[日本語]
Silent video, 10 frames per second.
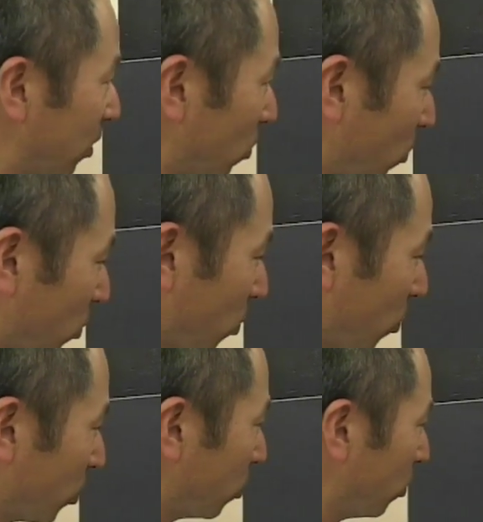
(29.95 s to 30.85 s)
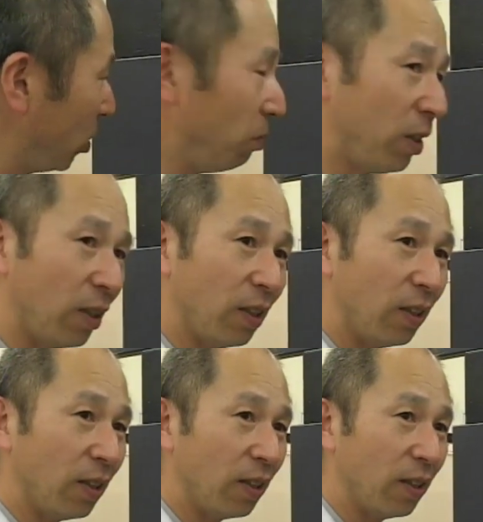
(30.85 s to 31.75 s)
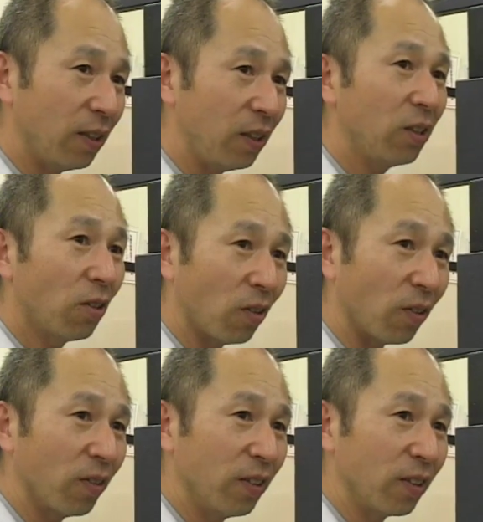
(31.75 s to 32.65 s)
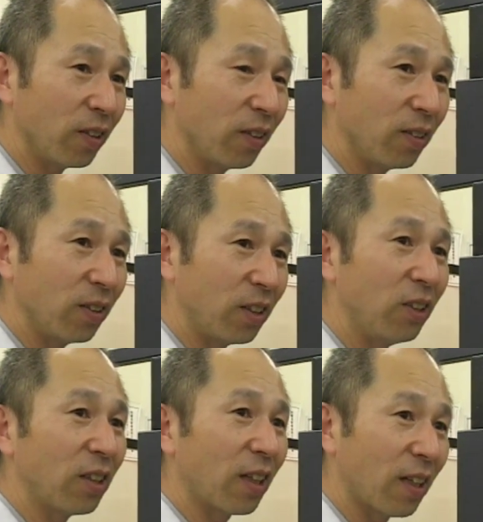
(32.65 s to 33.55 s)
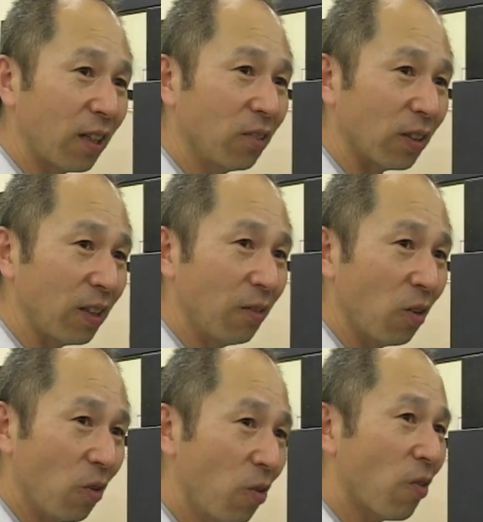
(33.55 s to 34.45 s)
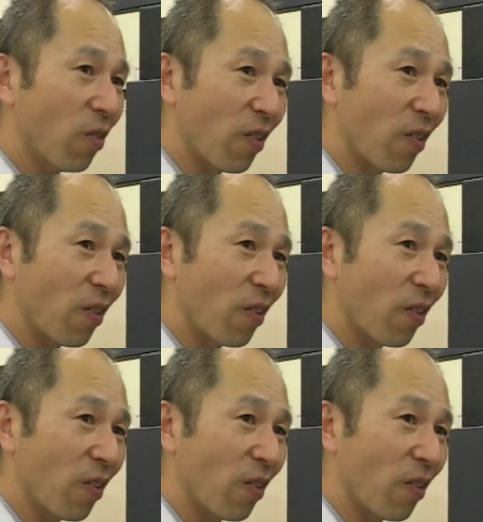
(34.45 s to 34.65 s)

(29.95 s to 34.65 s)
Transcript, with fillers: その装置の意味理論技術的な内容でねを